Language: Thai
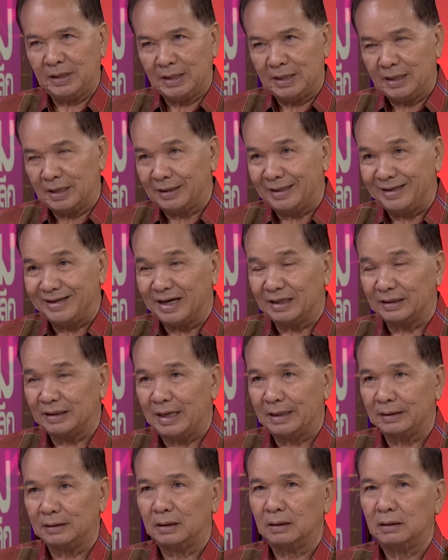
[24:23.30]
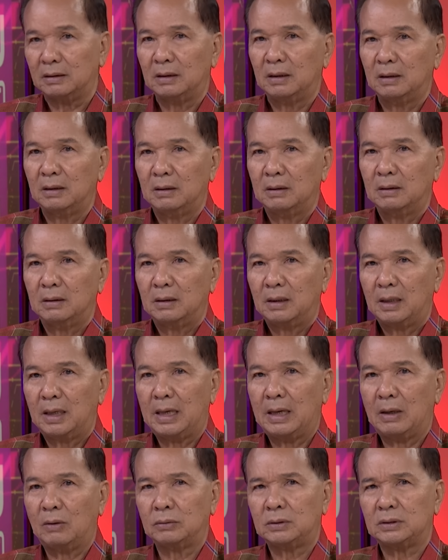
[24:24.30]
มีเรื่องนี้หนั
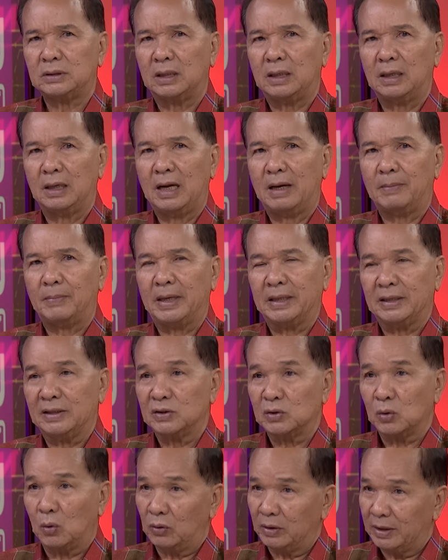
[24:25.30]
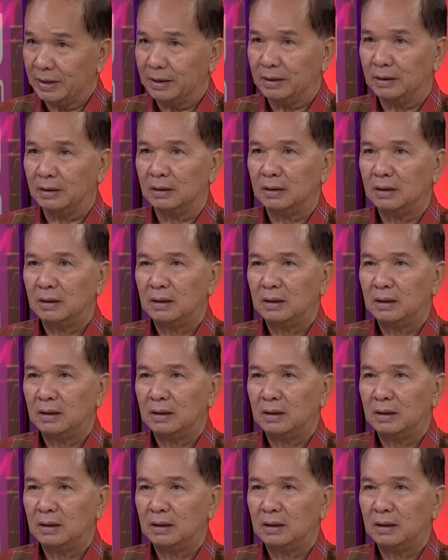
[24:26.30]
กๆเขาจะได้รับอานิสงส์เลย